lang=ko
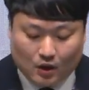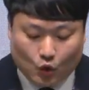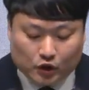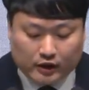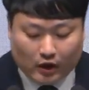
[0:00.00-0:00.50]

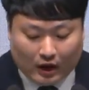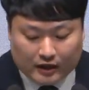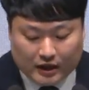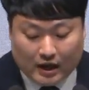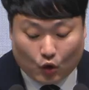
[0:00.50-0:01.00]
오늘
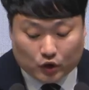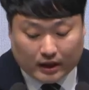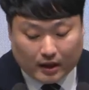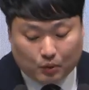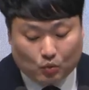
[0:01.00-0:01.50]
열왕기야
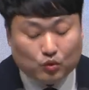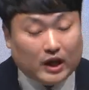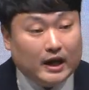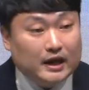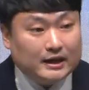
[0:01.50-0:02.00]
5장의
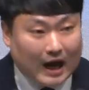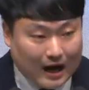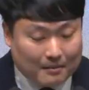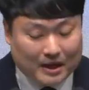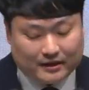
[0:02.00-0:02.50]
본문에
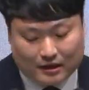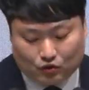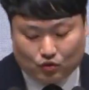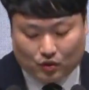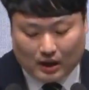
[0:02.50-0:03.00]
나아만
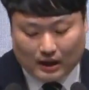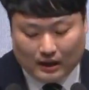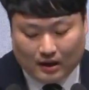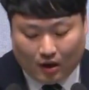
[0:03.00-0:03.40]
장군과